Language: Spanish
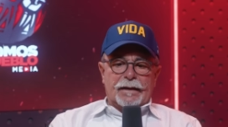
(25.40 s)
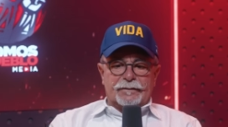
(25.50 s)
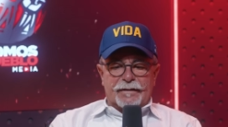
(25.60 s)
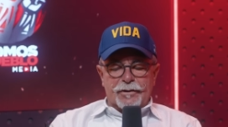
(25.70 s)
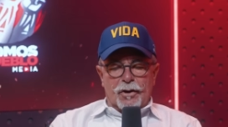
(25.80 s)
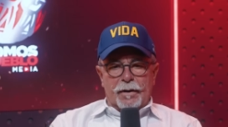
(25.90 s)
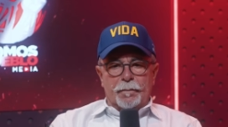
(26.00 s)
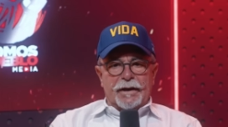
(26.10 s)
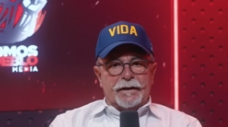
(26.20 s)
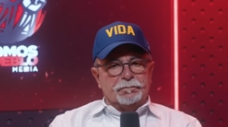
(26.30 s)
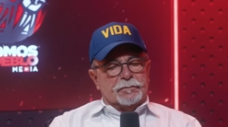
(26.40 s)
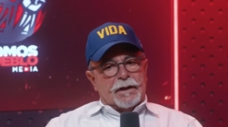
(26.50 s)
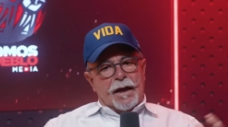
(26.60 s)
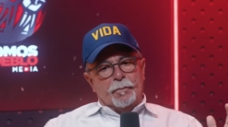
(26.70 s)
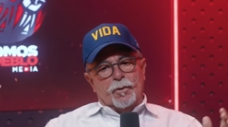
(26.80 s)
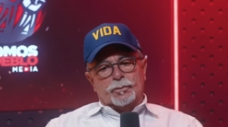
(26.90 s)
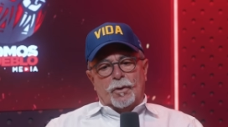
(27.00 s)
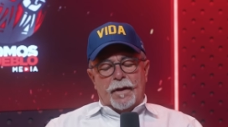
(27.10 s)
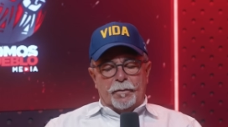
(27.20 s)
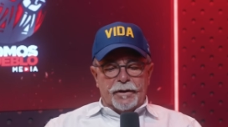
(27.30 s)
Señores, miren, estamos
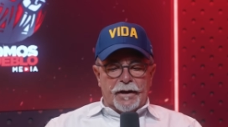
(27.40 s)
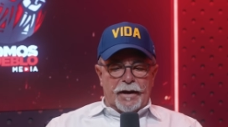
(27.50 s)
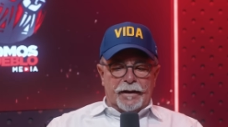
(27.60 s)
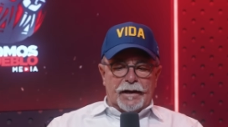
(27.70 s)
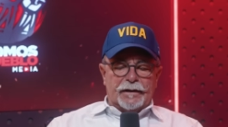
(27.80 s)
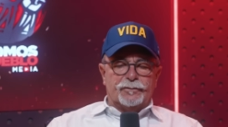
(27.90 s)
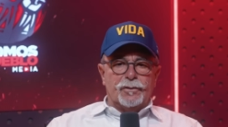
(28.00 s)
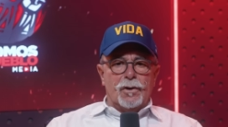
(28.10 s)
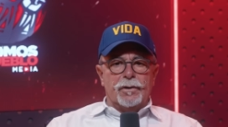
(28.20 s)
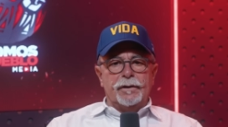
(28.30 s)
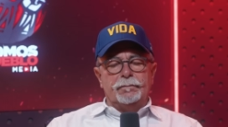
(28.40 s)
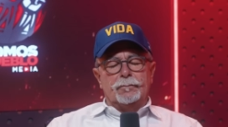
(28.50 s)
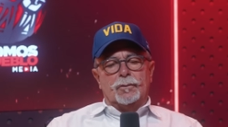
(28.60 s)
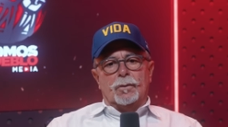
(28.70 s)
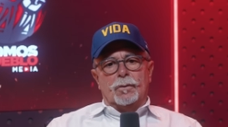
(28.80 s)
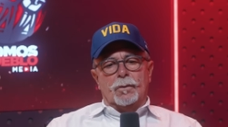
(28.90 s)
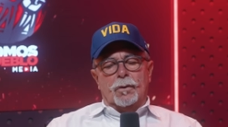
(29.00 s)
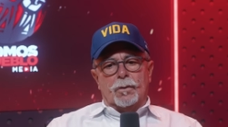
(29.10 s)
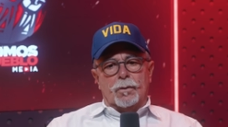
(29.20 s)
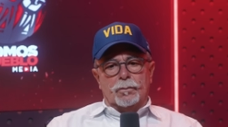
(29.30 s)
todavía en elecciones, no,
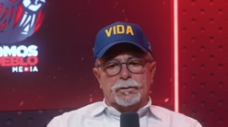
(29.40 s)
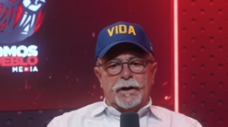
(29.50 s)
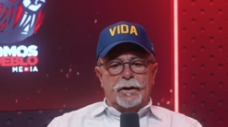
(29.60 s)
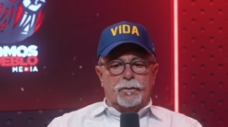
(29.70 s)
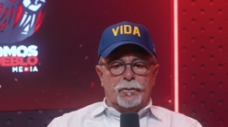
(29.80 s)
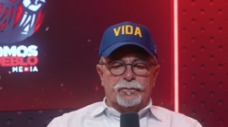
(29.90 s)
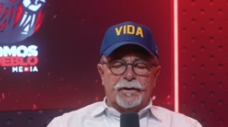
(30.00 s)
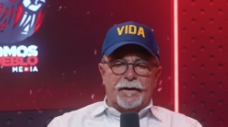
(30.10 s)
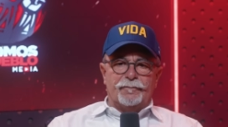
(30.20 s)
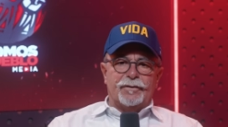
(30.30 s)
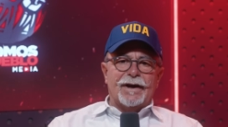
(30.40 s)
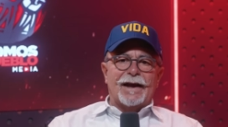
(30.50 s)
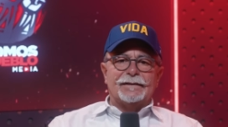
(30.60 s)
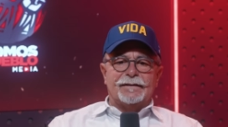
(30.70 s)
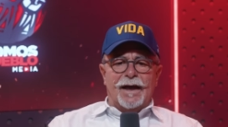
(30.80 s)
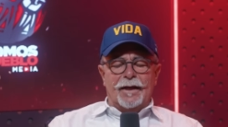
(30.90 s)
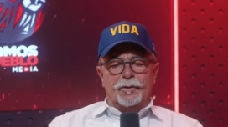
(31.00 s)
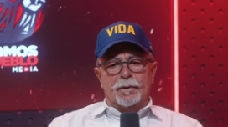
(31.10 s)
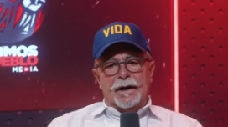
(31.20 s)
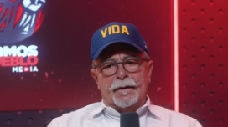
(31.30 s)
los conteos no se han
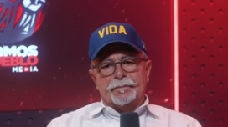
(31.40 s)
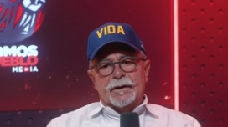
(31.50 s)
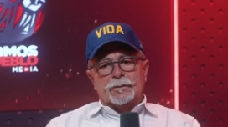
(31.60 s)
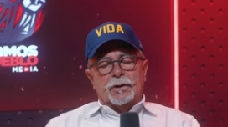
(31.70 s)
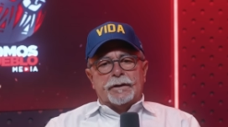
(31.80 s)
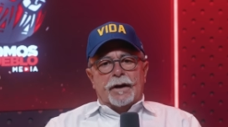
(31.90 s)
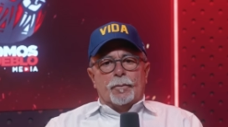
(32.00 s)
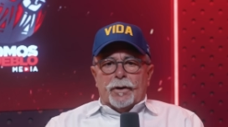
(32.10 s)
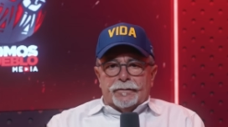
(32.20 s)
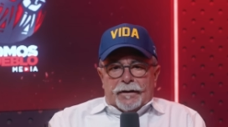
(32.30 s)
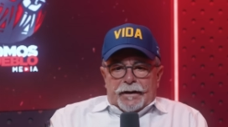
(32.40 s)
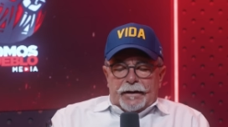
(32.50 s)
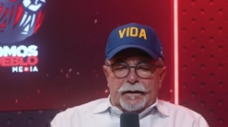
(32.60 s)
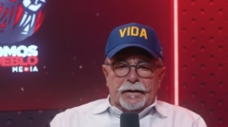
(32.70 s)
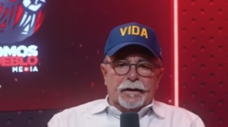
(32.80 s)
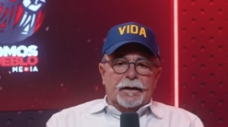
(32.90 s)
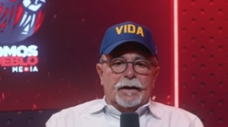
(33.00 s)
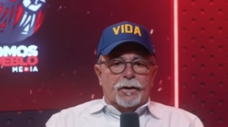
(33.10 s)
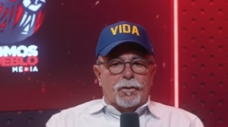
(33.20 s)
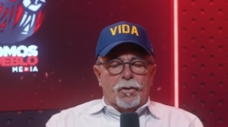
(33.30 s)
finalizado, ¿verdad? Entonces tenemos que seguir
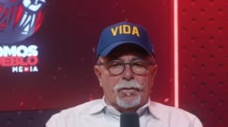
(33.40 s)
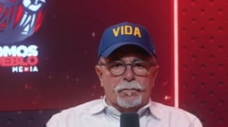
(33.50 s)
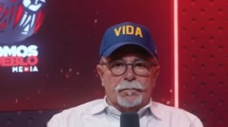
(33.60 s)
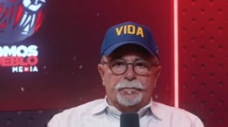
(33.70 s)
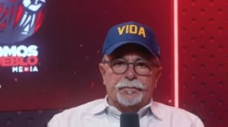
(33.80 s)
con